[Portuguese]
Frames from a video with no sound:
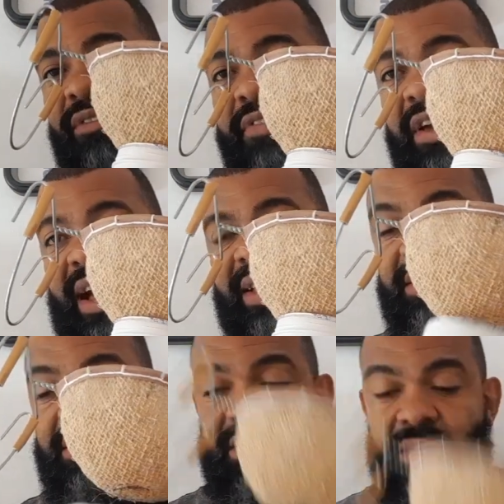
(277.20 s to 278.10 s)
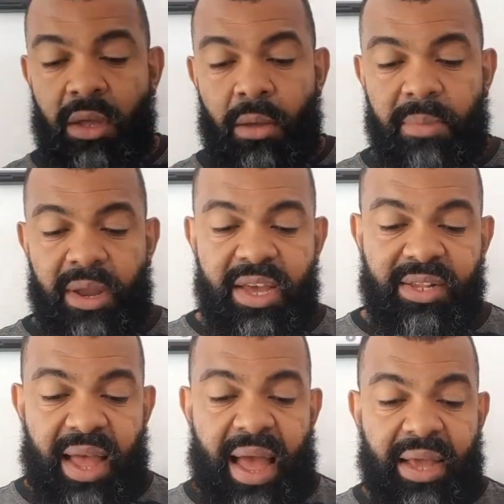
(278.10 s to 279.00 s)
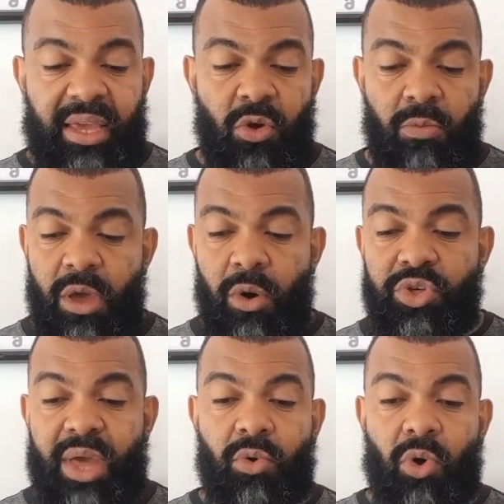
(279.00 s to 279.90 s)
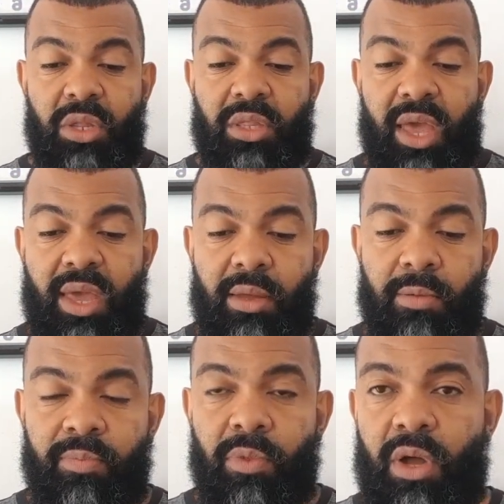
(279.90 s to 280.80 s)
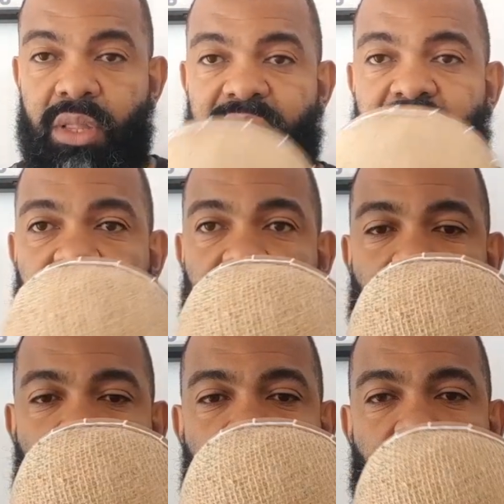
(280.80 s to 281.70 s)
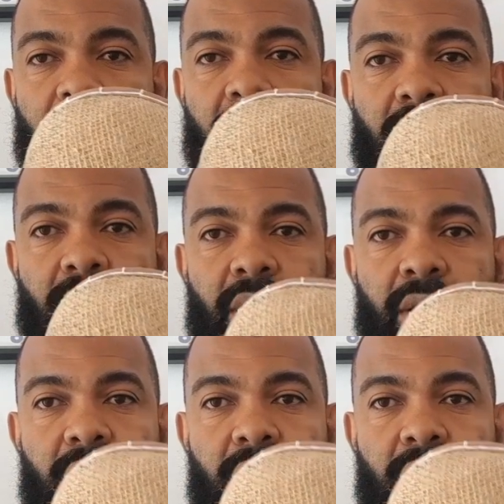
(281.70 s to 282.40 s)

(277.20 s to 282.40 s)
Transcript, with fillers: que vai ficar assim, beleza? Aqui o meu eu já cortei, Ó, tá vendo aqui, ó? Ó.